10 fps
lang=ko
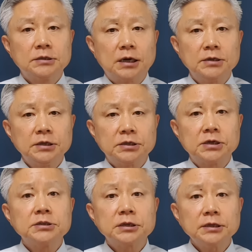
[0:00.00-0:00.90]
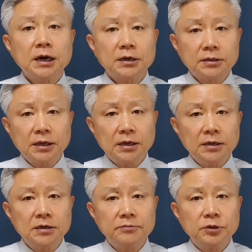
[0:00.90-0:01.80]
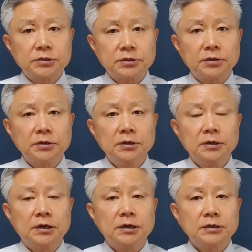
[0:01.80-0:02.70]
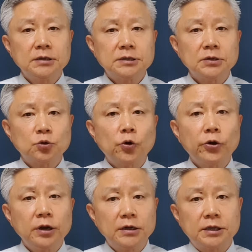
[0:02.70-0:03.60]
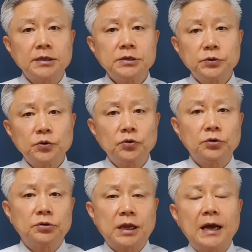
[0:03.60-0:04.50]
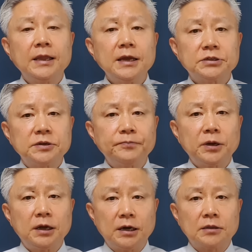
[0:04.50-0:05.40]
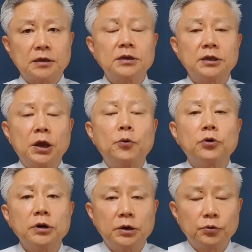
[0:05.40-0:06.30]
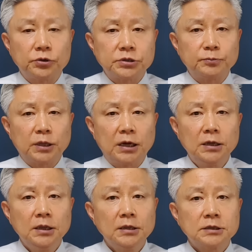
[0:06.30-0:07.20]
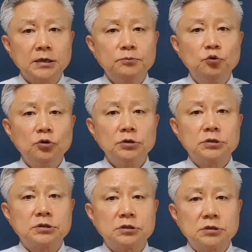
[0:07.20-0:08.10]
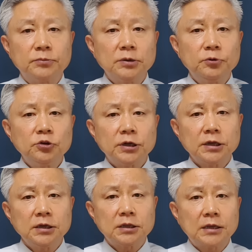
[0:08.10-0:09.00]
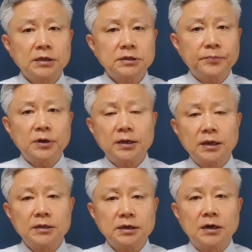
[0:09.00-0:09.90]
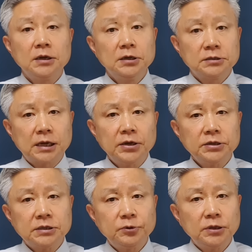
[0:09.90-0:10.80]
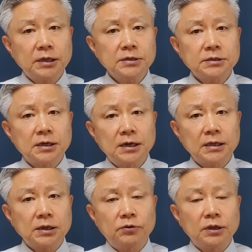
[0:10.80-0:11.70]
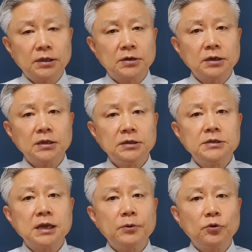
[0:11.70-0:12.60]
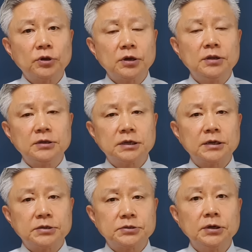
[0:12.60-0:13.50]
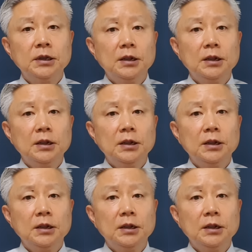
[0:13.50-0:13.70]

자 여기 정청래가 꺼내 읽으면서 어, 그래서 토요일 날 대대적으로 어, 탄핵 집회를 하겠다 이렇게 예고를 해놓고 있습니다. 자, 이 물론 더불어민주당이 탄핵 집회를 한 게 아니라 사회시민단체가 하겠다고 하는데 거기 이재명도 끼어 있는 자리에서